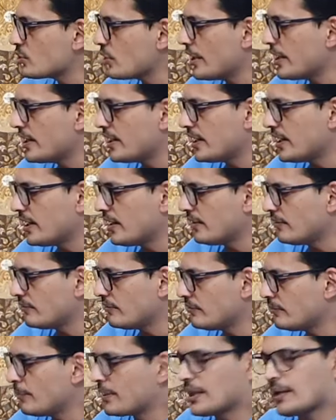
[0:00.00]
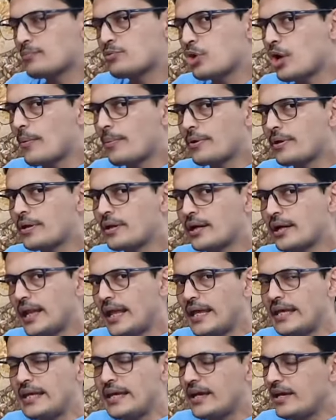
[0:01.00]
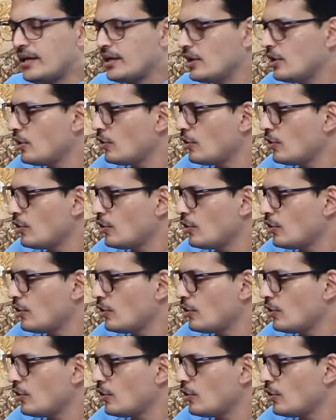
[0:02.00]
जॉइंट है मतलब जो आपकी कलाई है